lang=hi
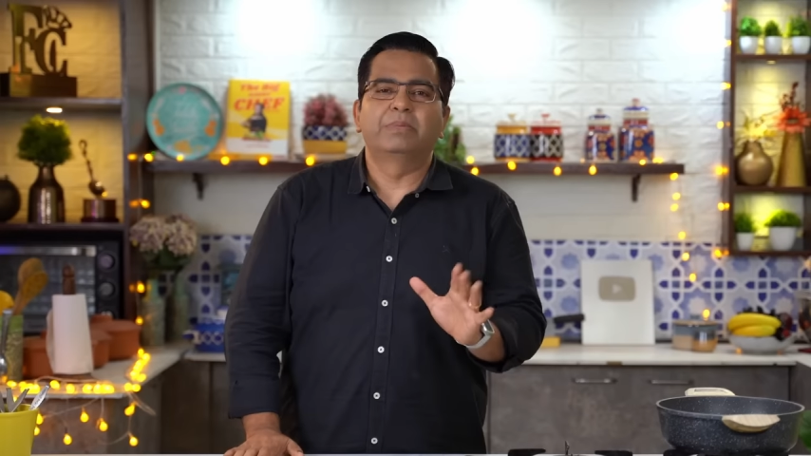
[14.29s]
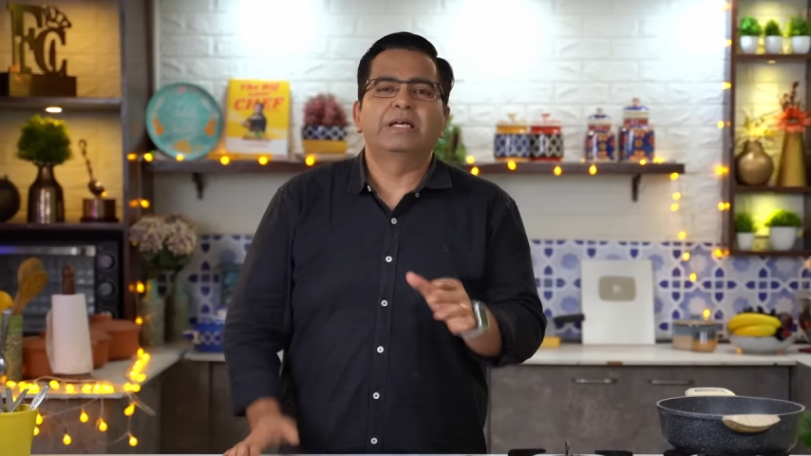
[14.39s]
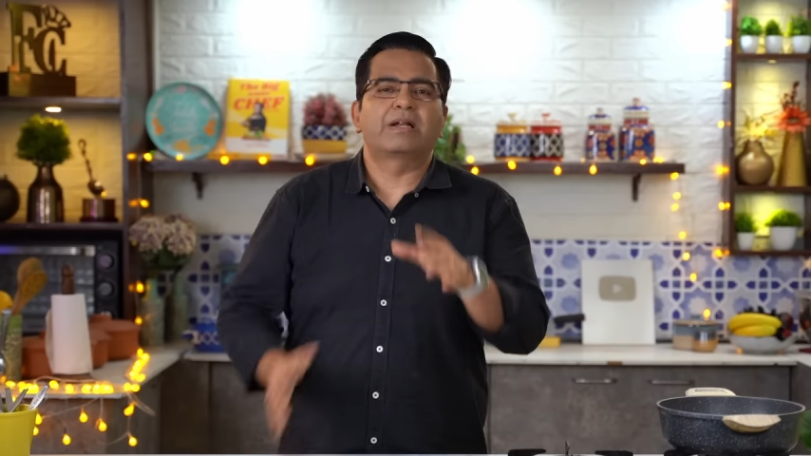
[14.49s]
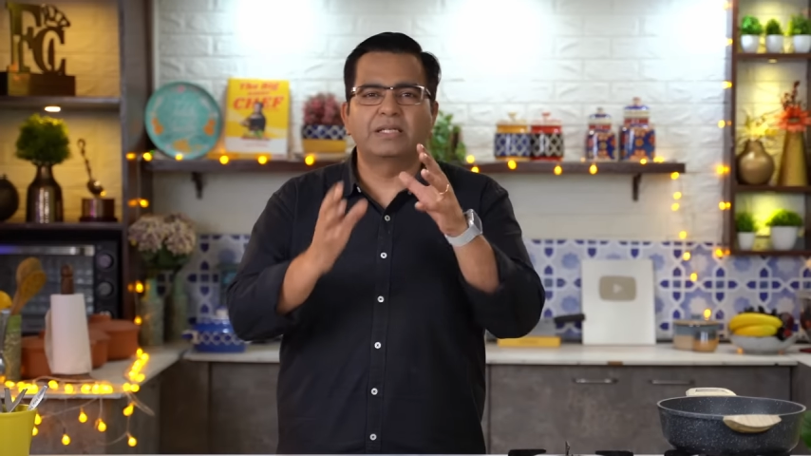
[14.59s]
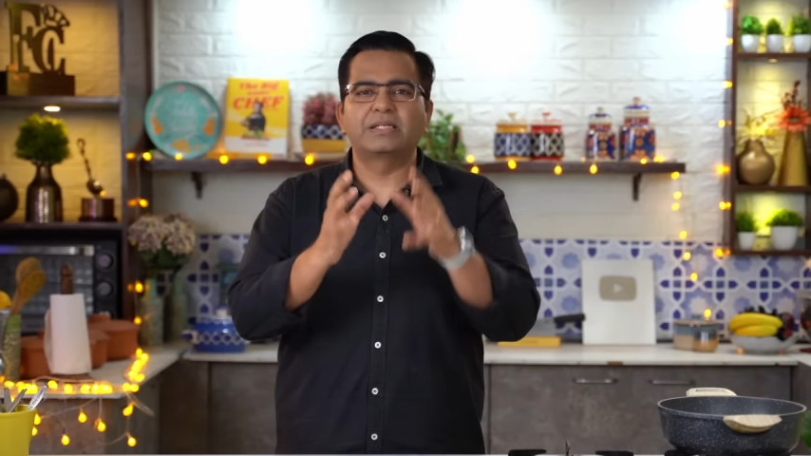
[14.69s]

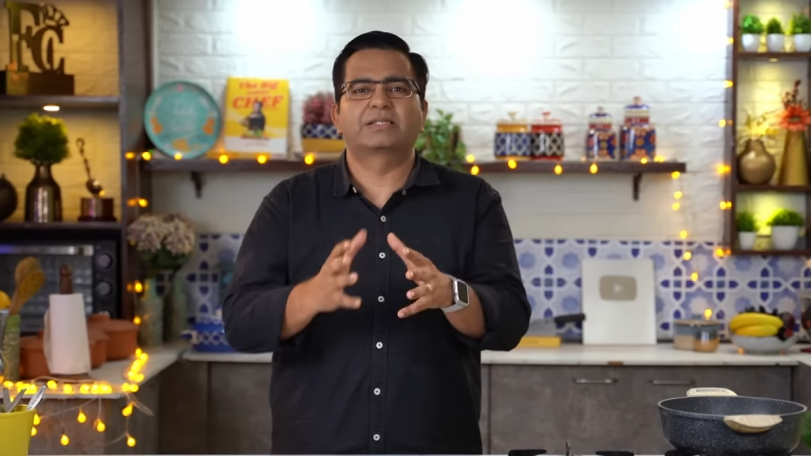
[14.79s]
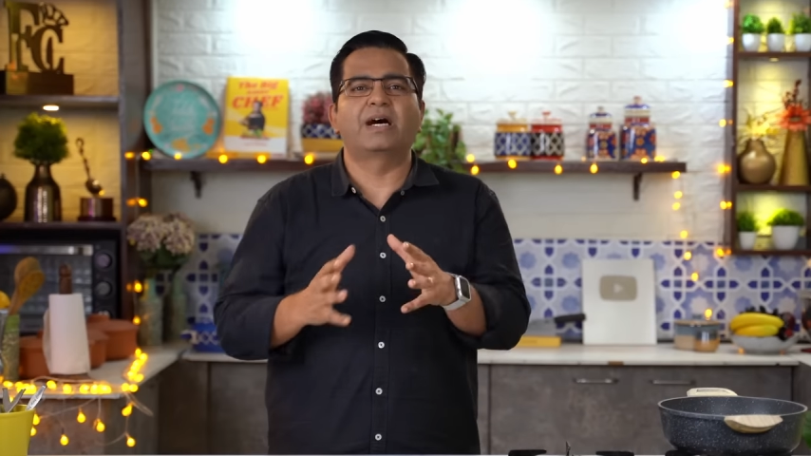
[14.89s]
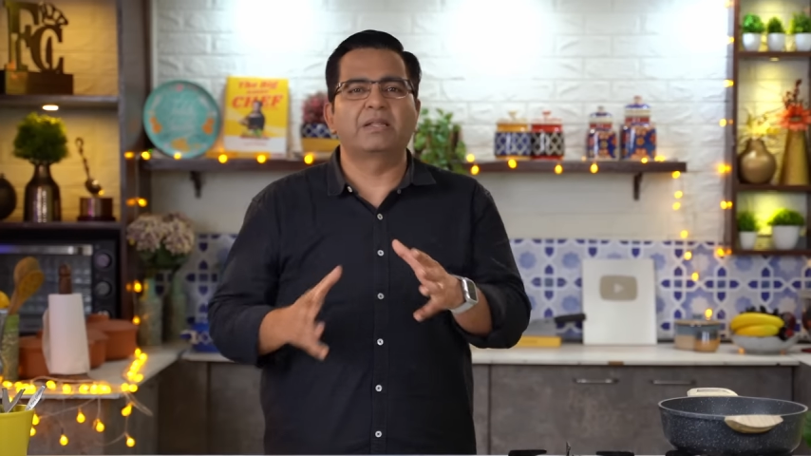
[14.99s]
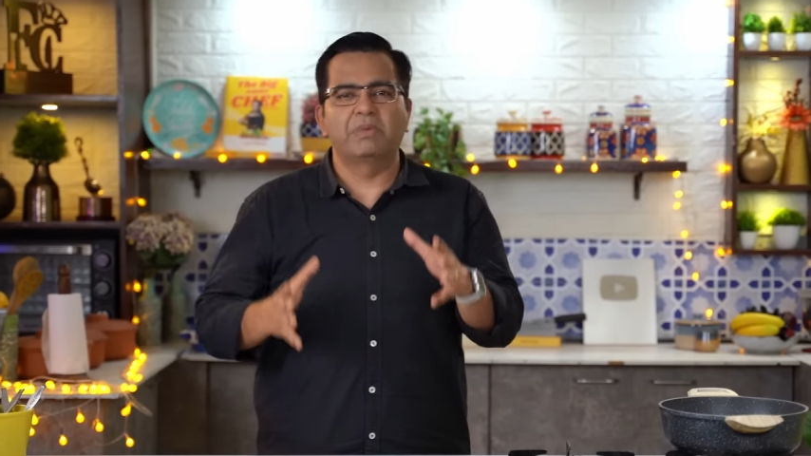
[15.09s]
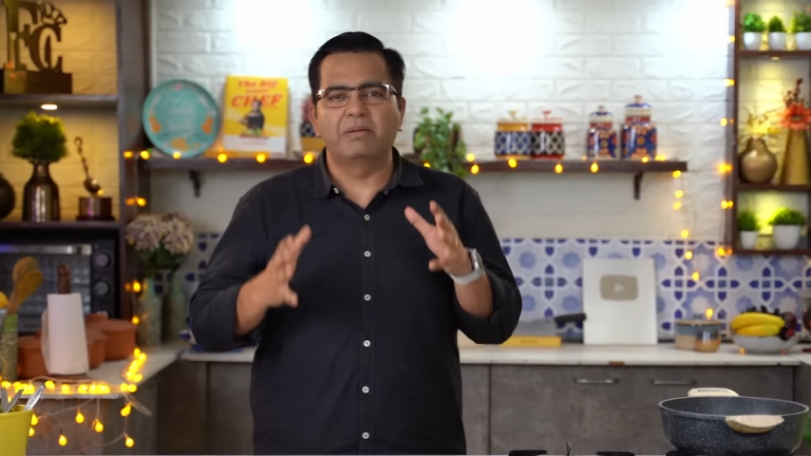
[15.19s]
भैया
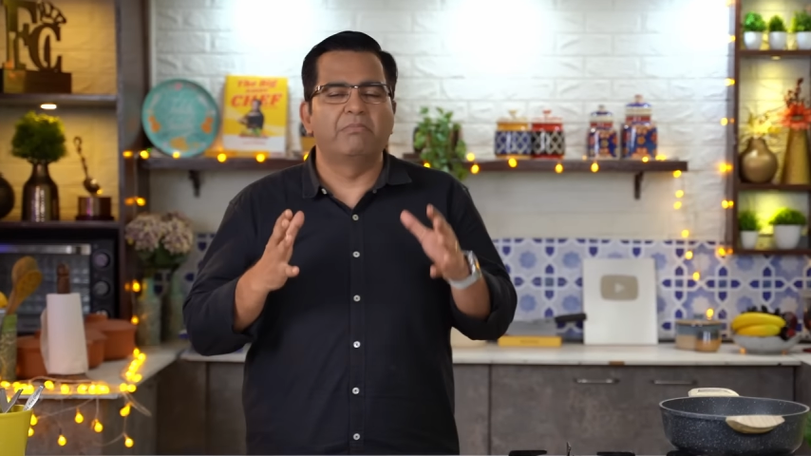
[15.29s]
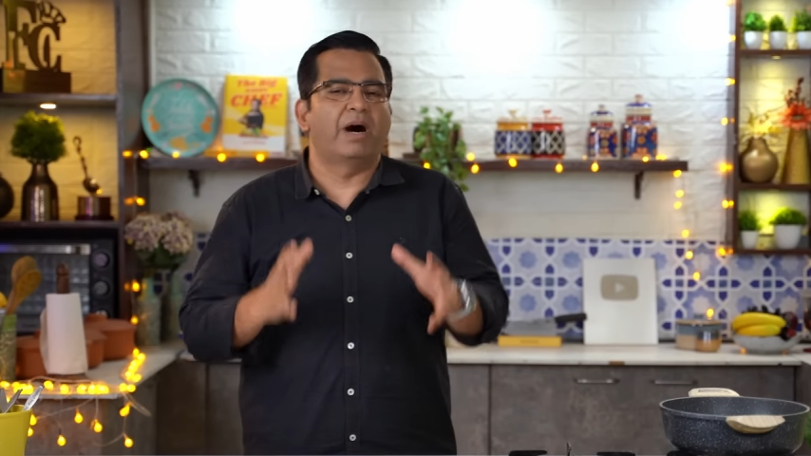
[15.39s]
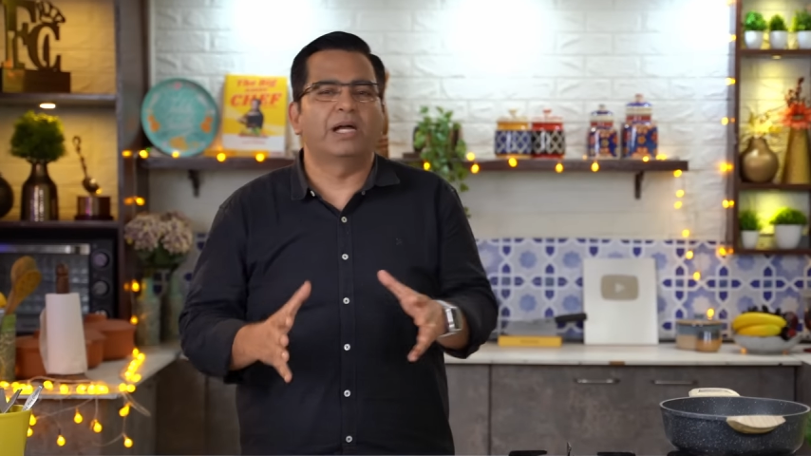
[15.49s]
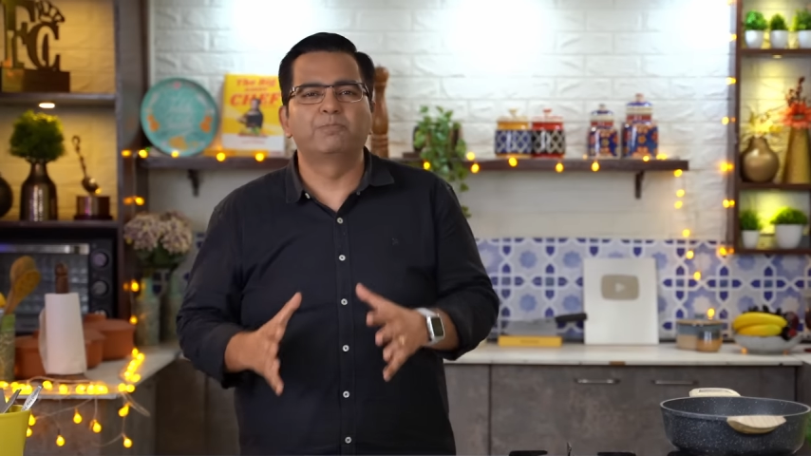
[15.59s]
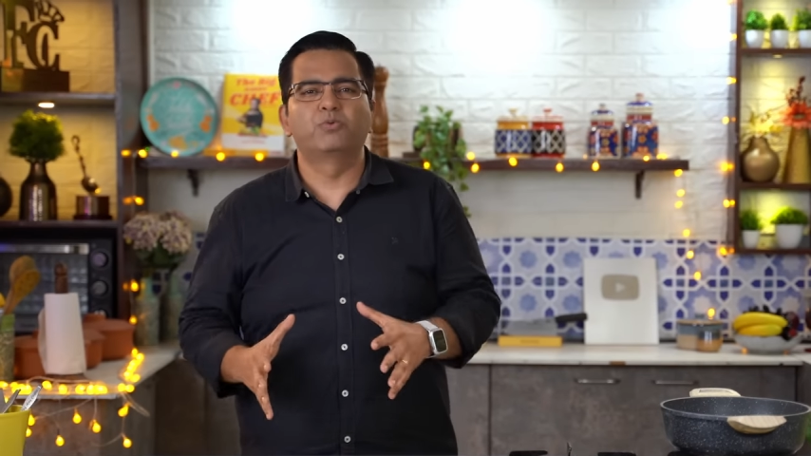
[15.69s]
राजस्थान में
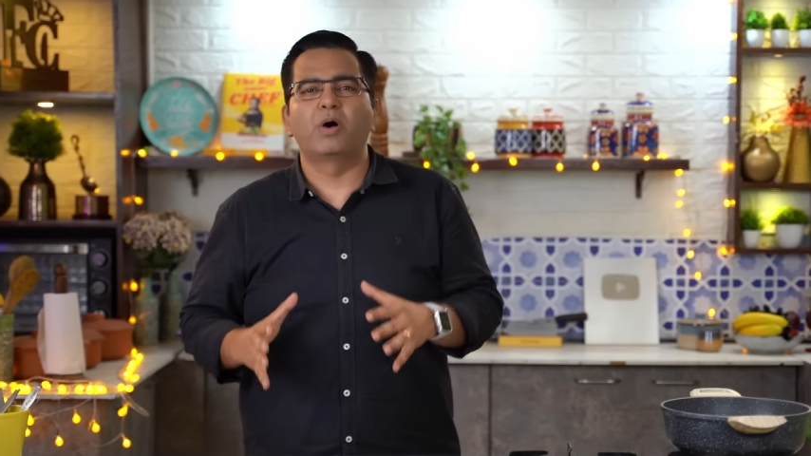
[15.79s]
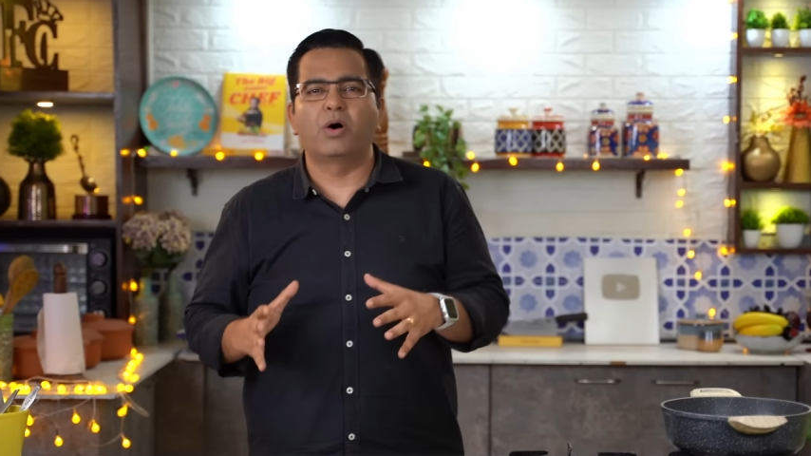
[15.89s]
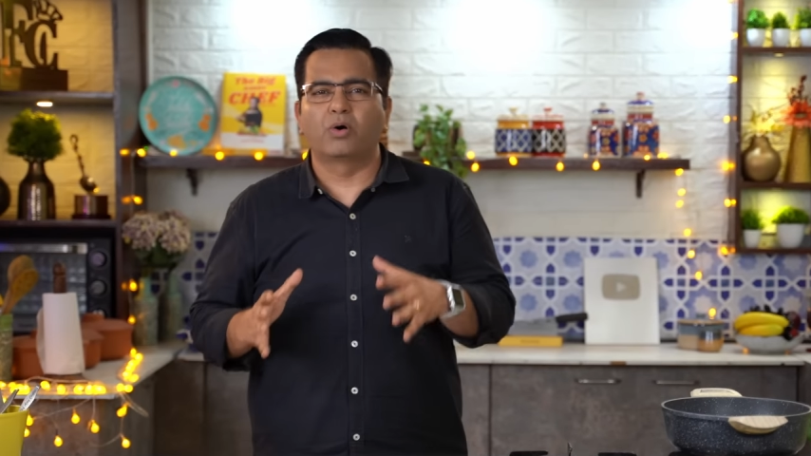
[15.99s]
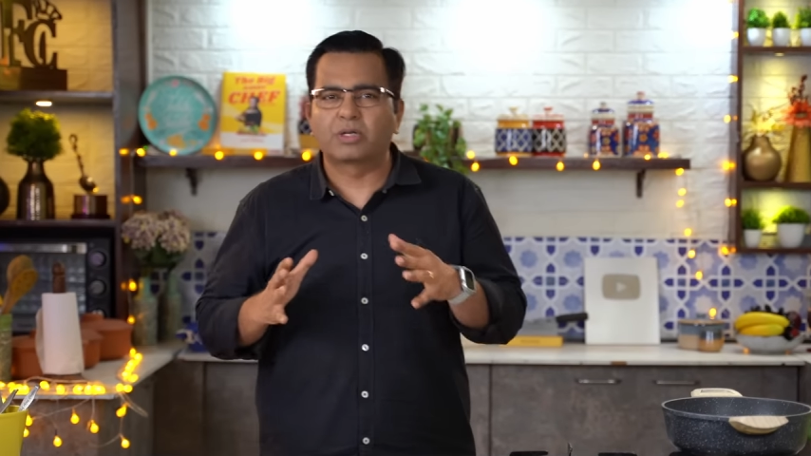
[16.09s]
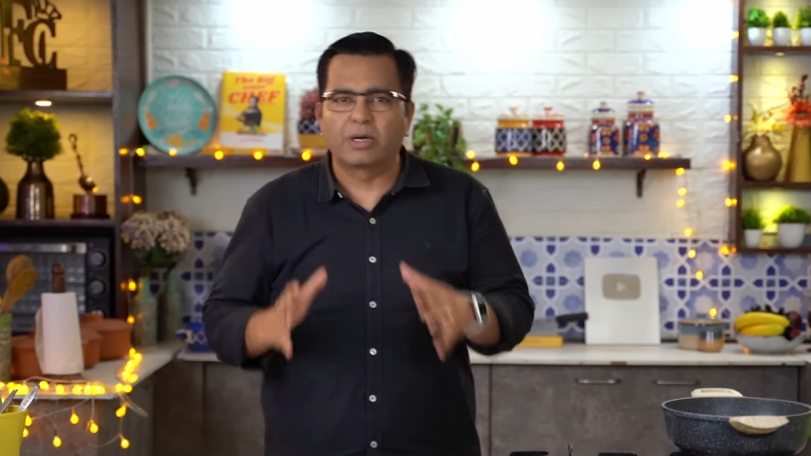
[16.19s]
मालपुआ
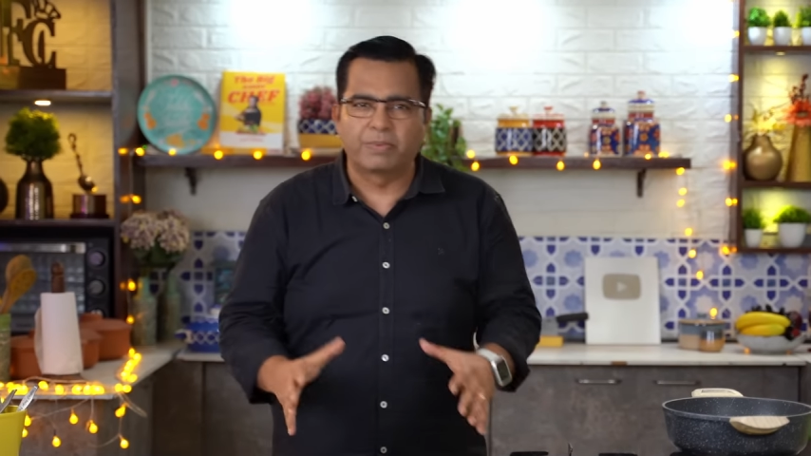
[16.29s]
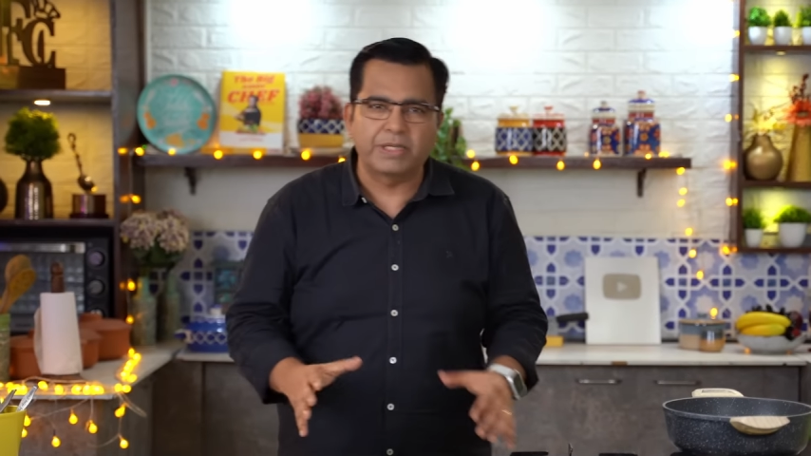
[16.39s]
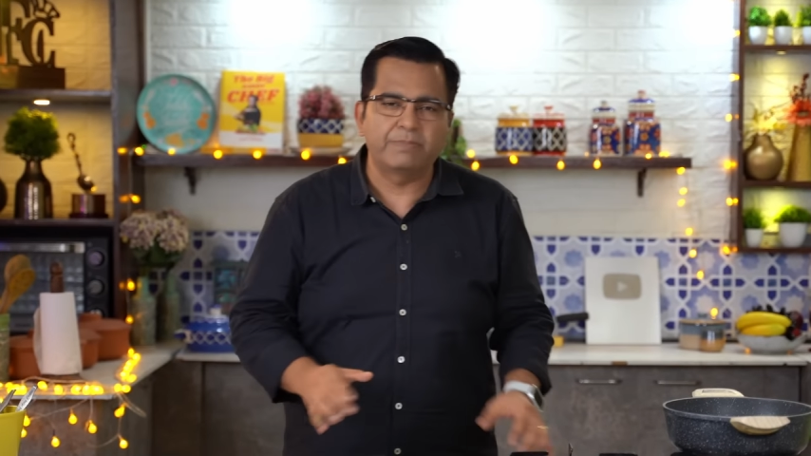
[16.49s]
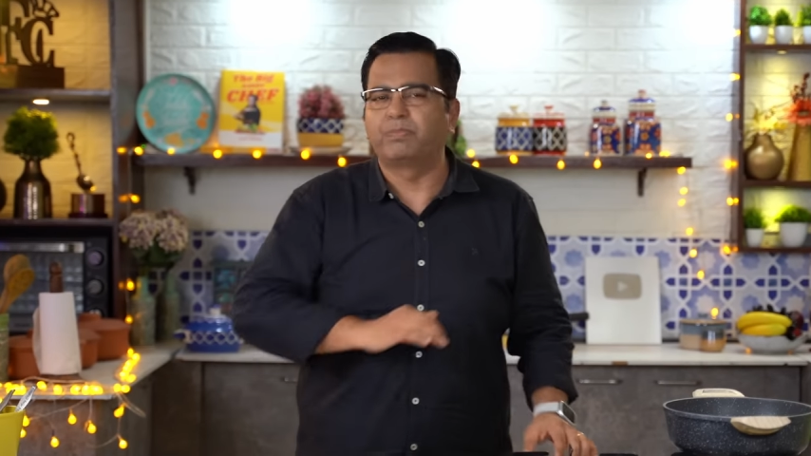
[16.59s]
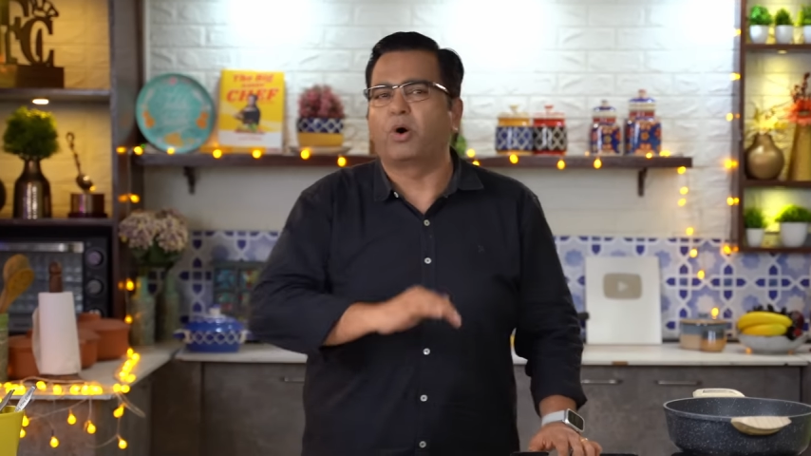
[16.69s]
और रबड़ी